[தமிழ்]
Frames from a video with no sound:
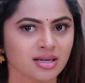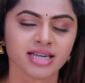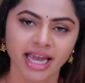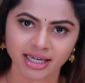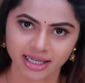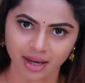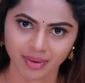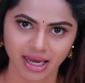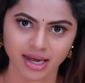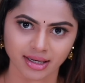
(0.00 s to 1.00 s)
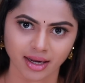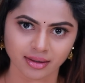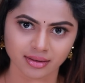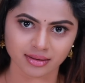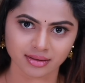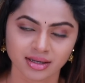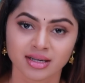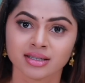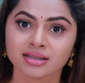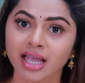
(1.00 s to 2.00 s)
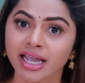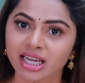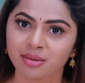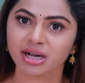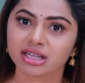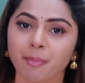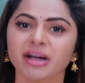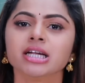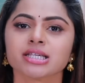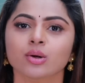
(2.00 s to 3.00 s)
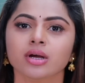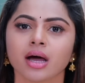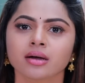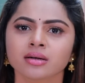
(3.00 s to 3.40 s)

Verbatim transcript: நான் நேரடியாவே கேக்குறேன் தைரியம் இருந்தா பதில் சொல்லுங்க